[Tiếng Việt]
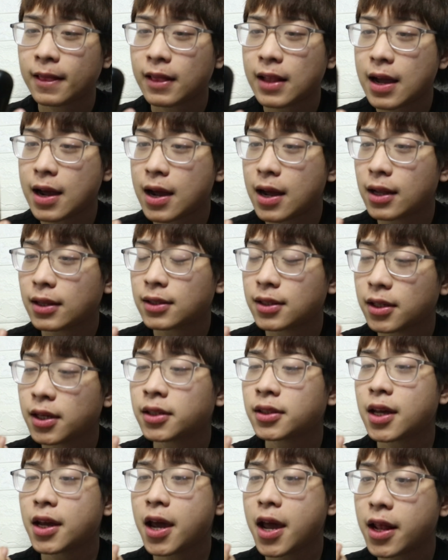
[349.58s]
là
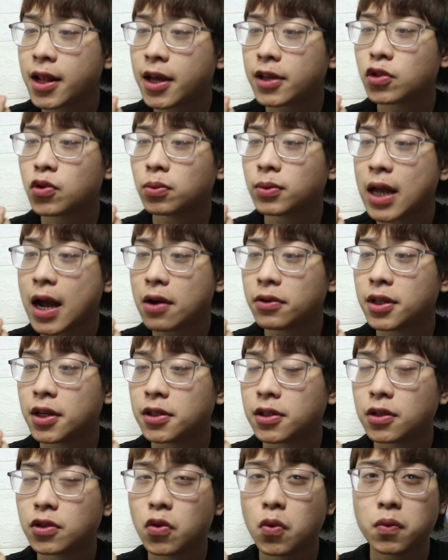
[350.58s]
chiếc tai nghe này chúng ta có
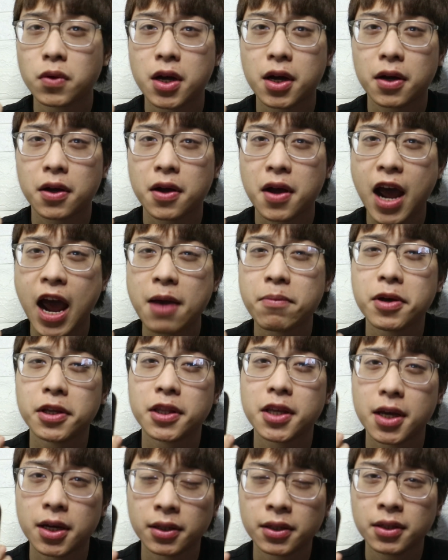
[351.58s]
thể sử dụng được 20
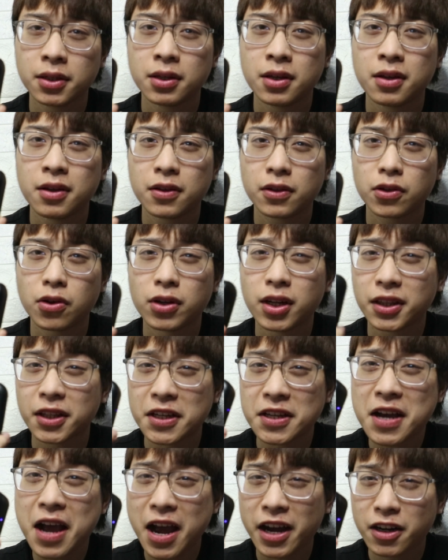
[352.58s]
tiếng đó là
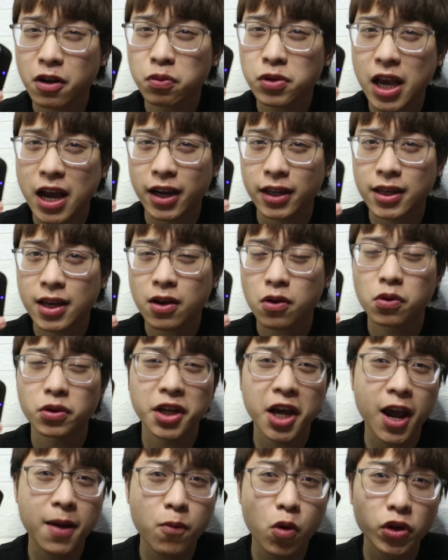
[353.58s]
tính cả cái đốc xài nha còn
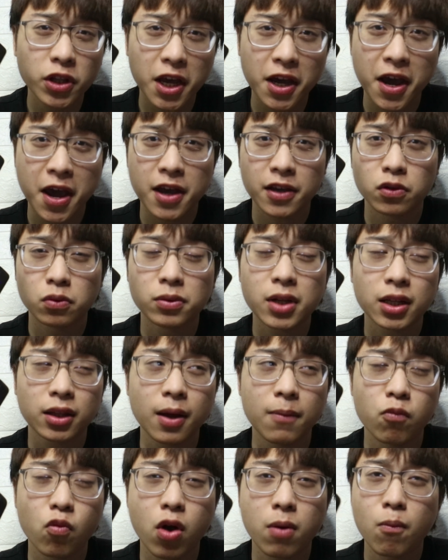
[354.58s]
nghe mỗi tai nghe chúng ta
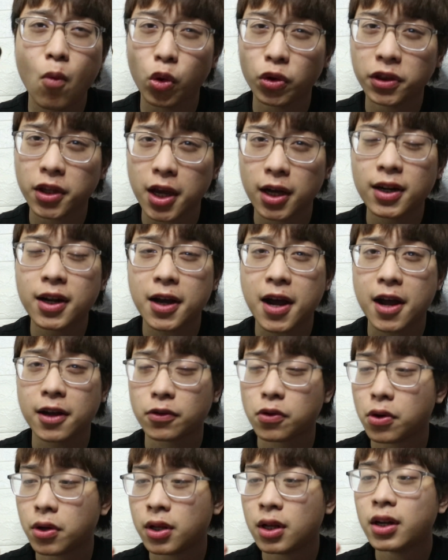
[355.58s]
tầm khoảng 4 tiếng là căng
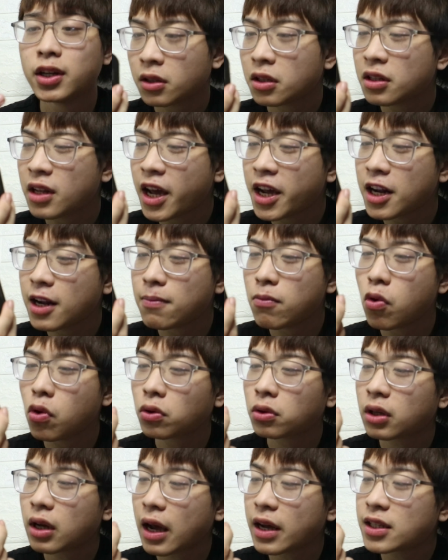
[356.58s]
thôi thì đây là
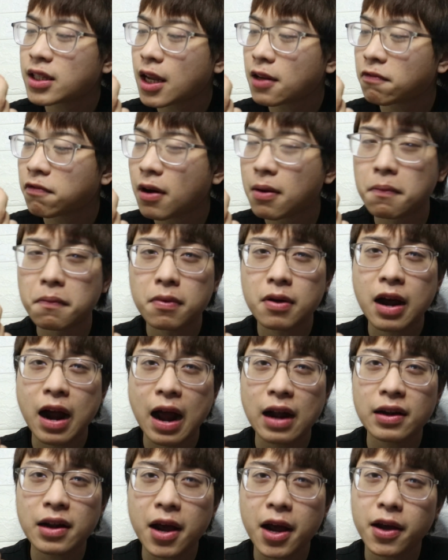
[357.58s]
một cái sản phẩm
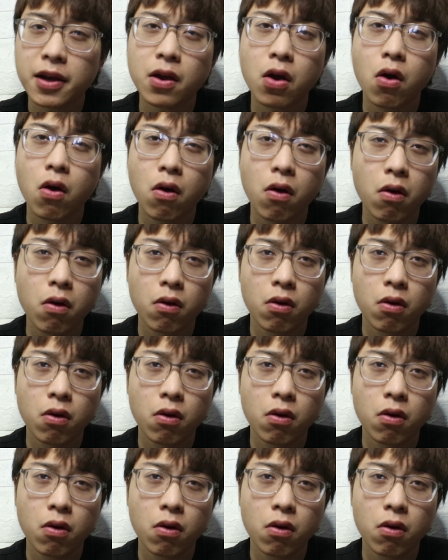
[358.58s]
khá là hay ho